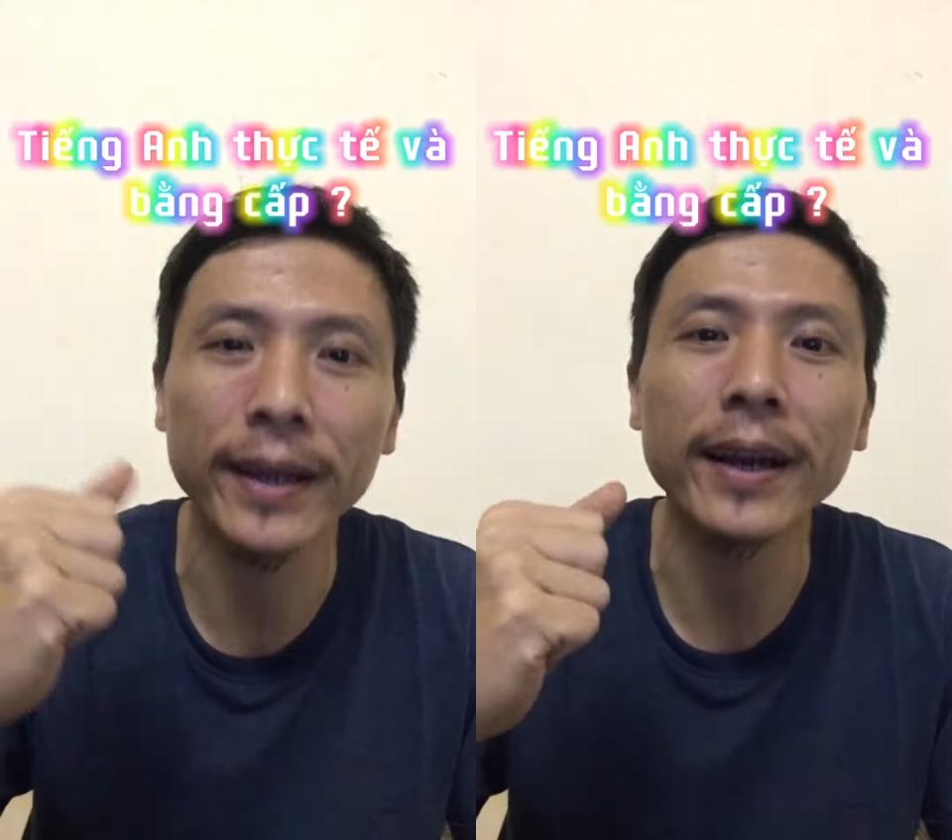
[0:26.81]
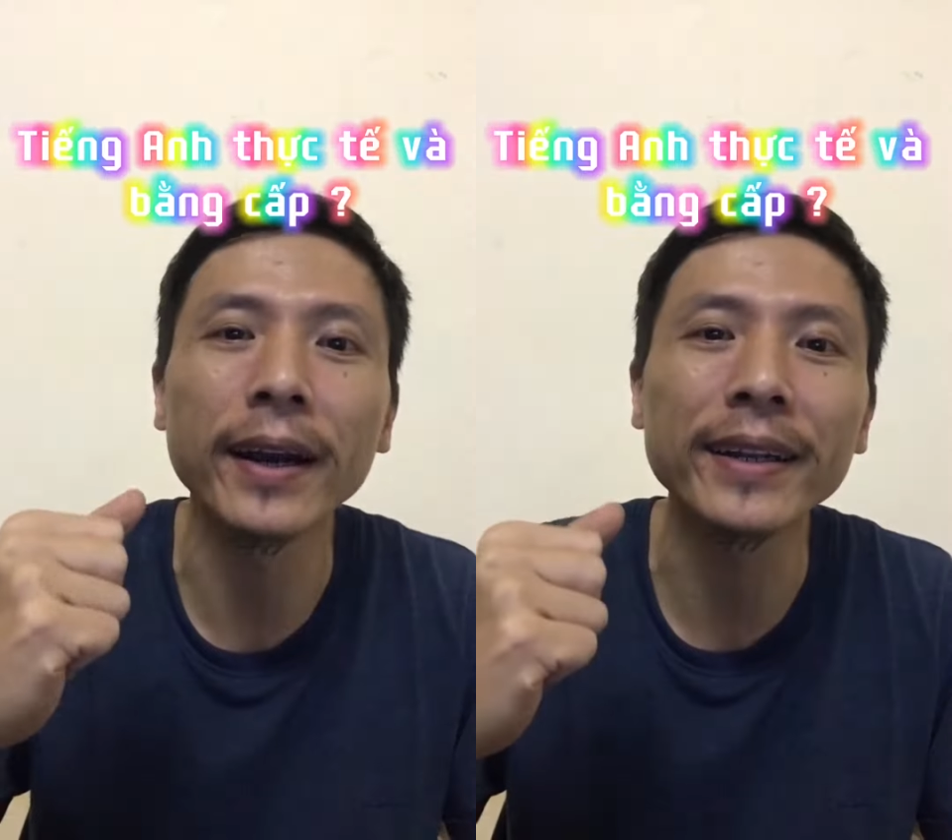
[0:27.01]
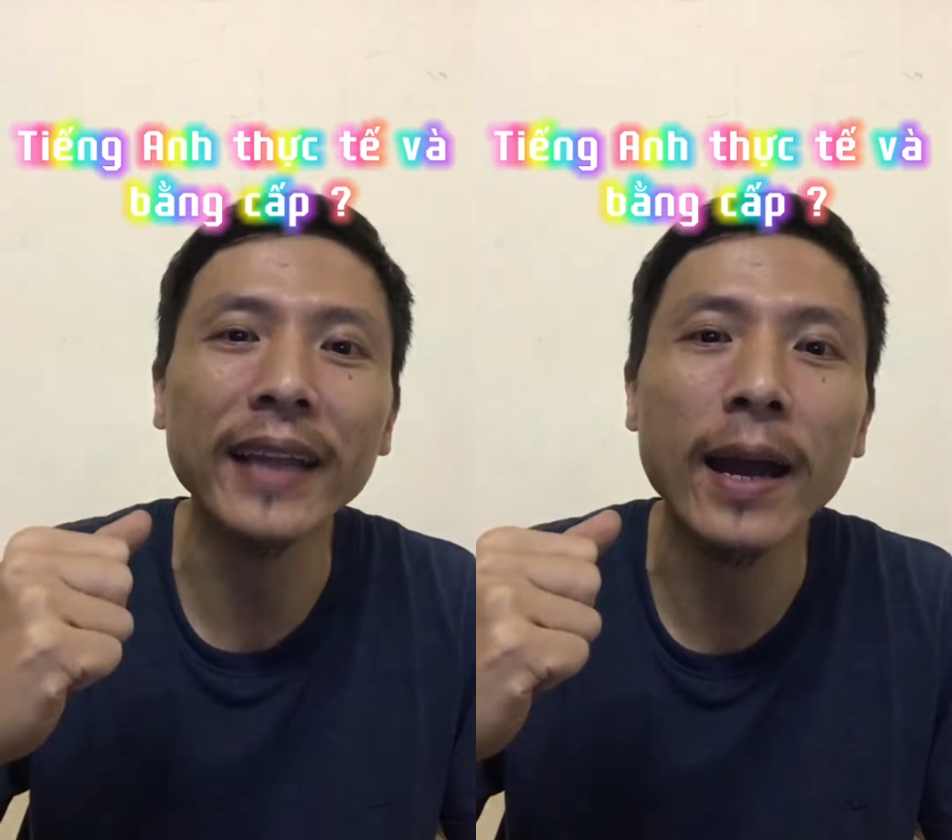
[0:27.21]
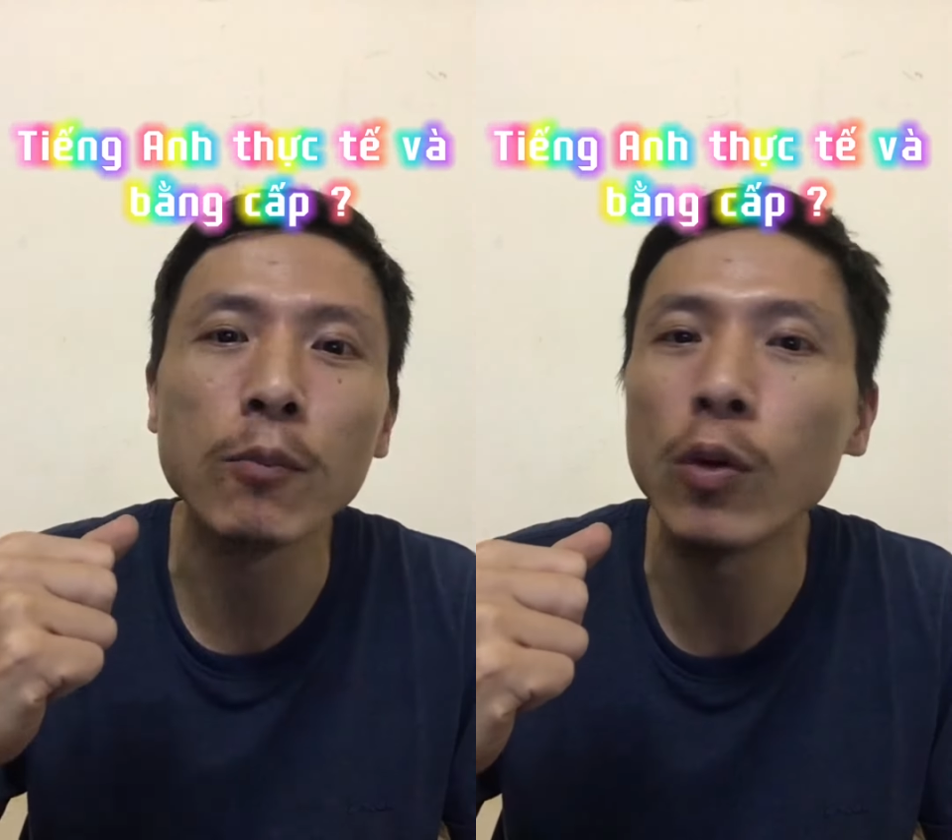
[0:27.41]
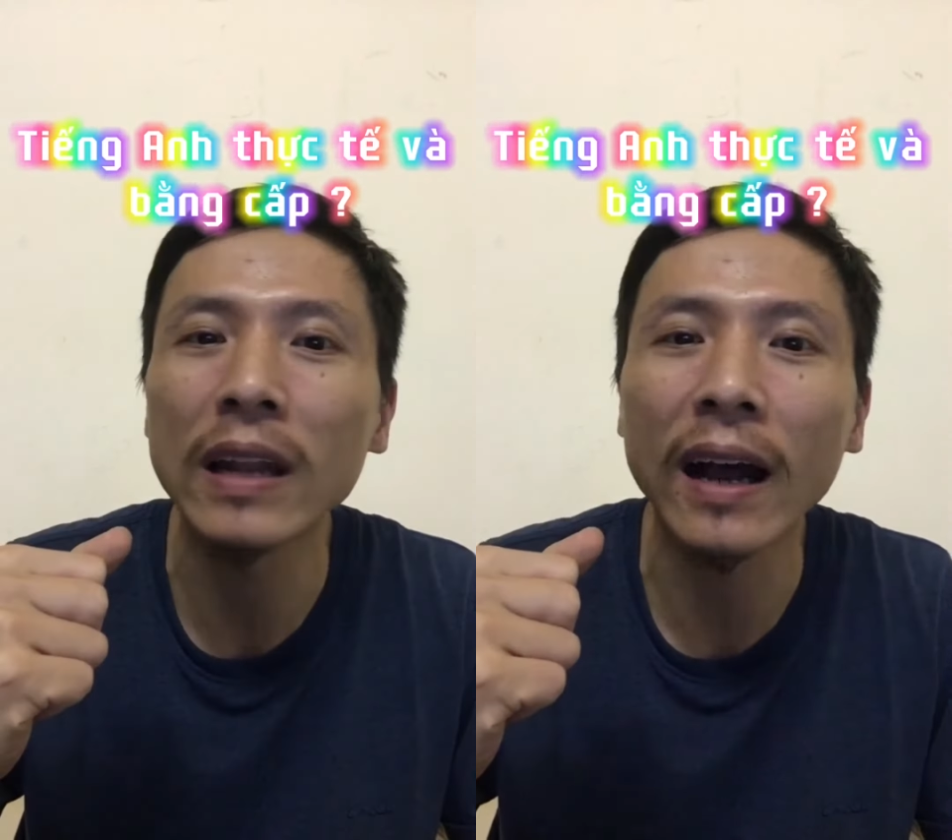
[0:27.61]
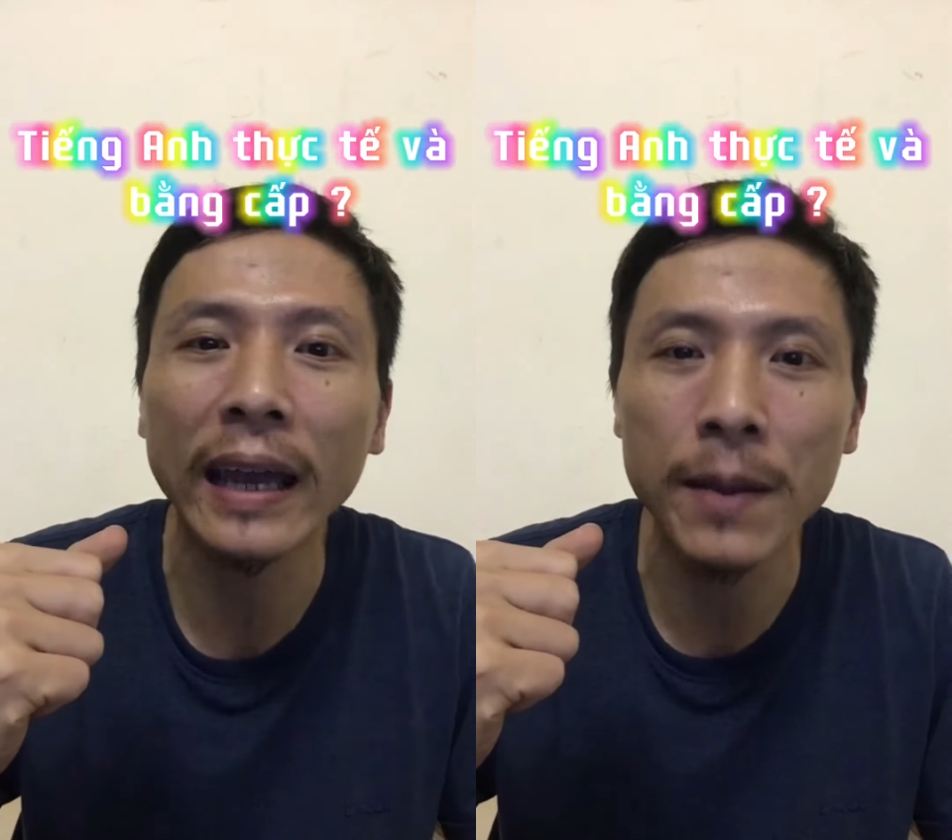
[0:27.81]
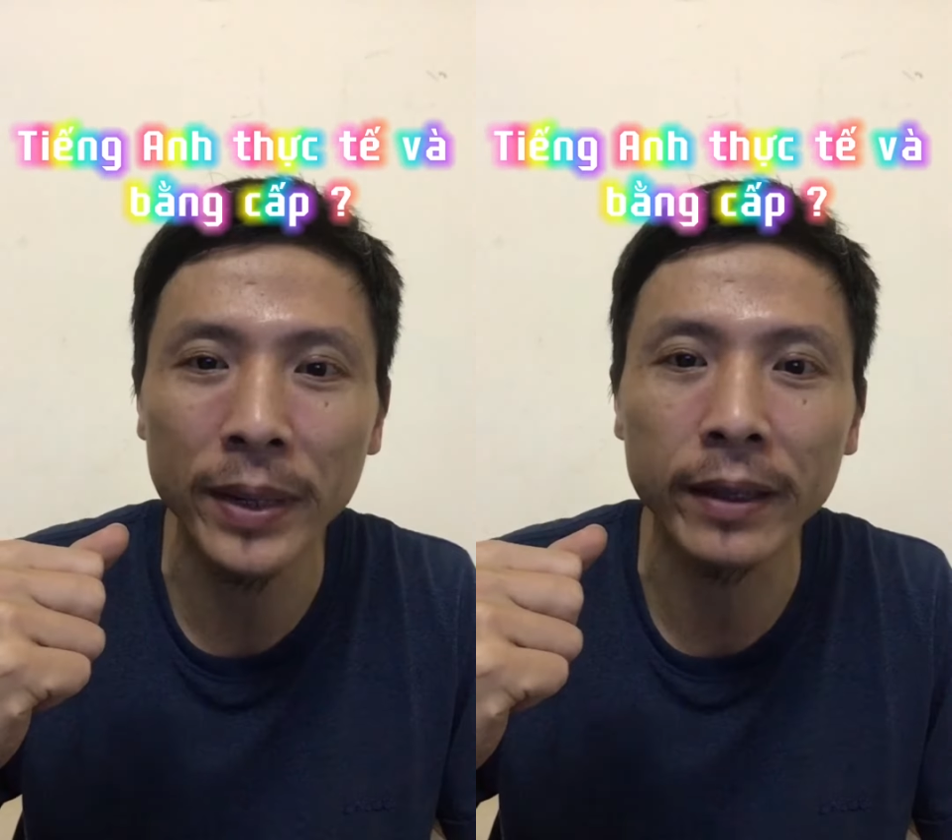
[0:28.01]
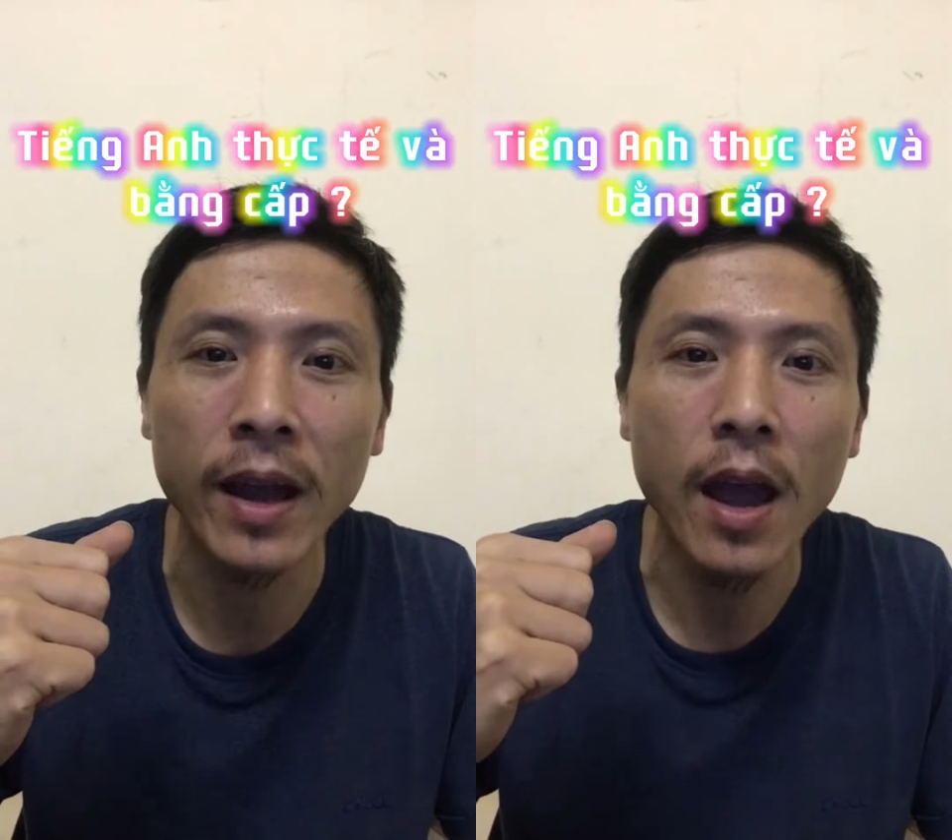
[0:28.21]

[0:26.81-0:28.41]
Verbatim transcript: người ta muốn lắng nghe mình